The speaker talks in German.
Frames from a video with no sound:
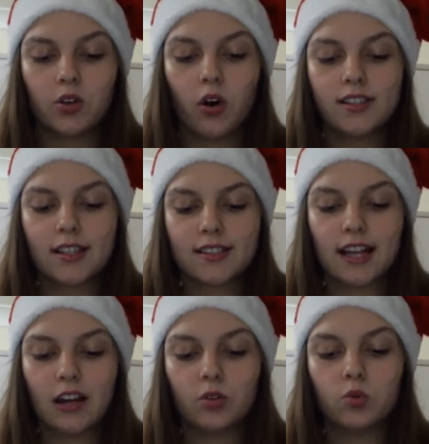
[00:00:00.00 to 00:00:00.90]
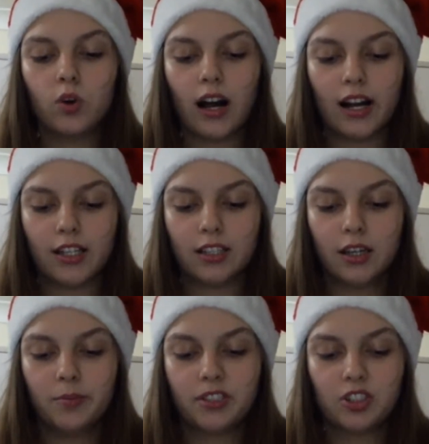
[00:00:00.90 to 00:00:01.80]
Die Häuser sind alle uralt,
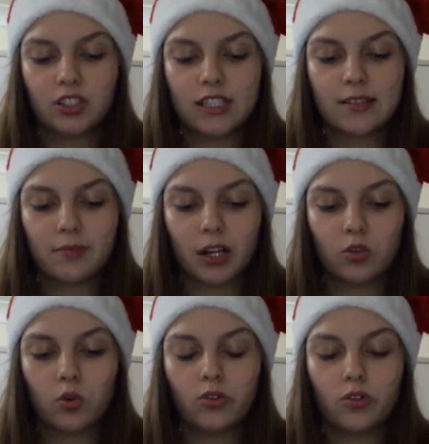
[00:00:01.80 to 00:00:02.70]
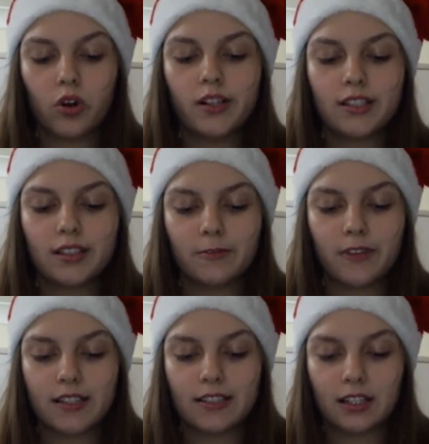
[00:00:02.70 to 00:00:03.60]
mit geschnitzten Balkonen und hölzernen
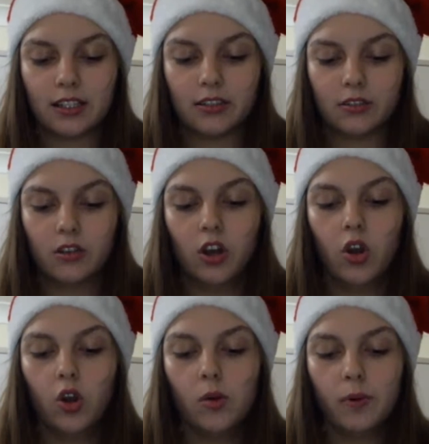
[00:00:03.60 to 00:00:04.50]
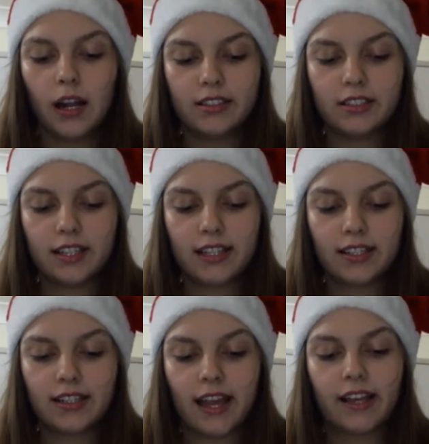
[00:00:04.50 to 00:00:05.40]
Fensterläden. Überall in den
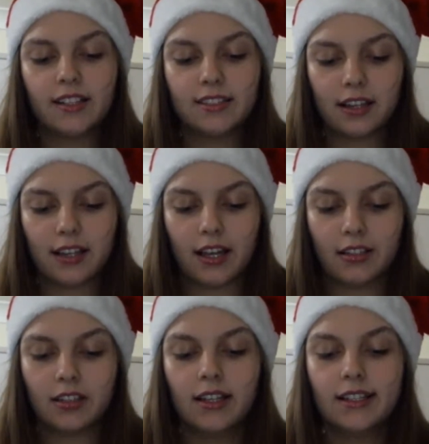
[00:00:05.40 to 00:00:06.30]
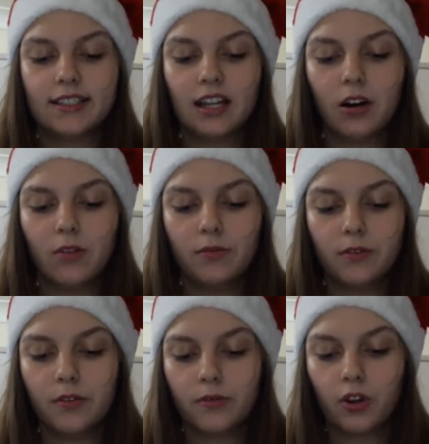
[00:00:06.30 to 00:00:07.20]
Dächern hängen Lichterketten. Genau
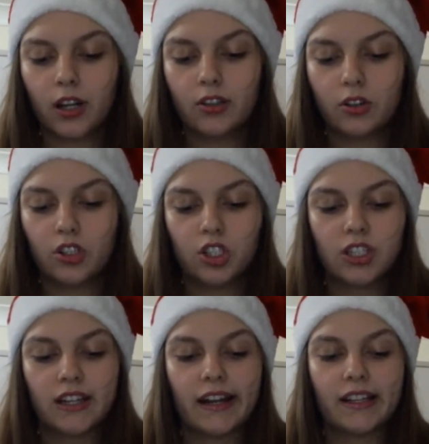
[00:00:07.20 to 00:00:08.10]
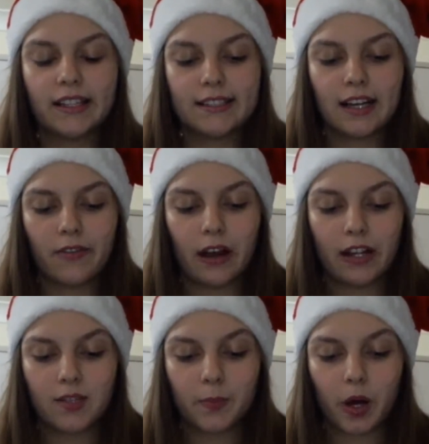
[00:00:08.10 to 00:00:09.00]
vor der Kirche steht ein riesiger
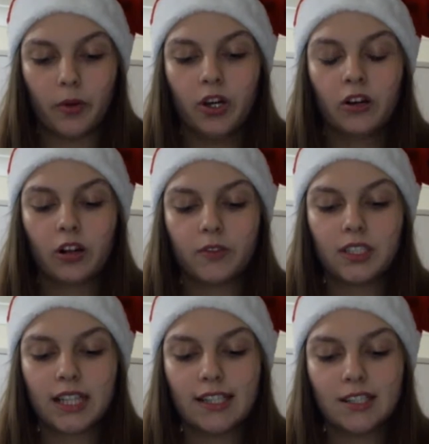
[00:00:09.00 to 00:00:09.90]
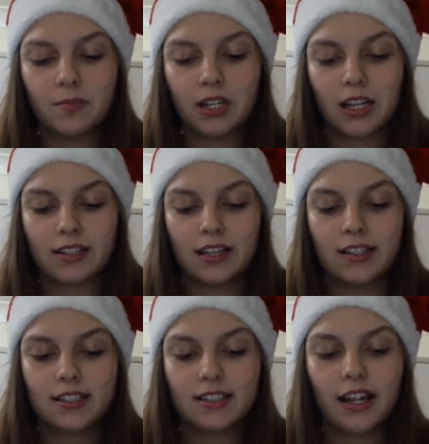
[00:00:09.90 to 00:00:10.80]
Weihnachtsbaum und auf dem ganzen Platz
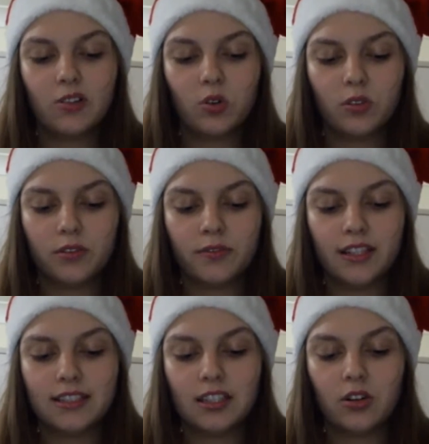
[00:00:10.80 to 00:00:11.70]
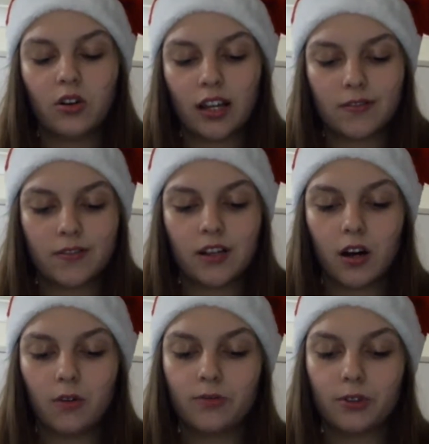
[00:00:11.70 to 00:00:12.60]
sind kleine Hütten, in denen irgendetwas
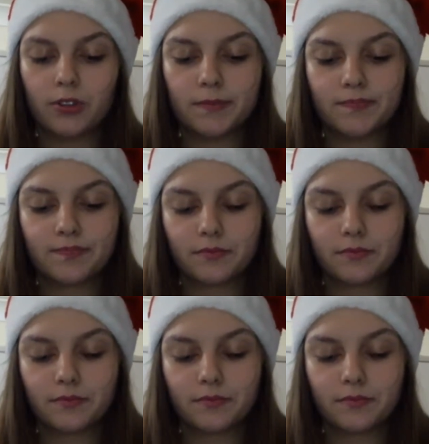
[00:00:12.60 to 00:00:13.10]
verkauft wird.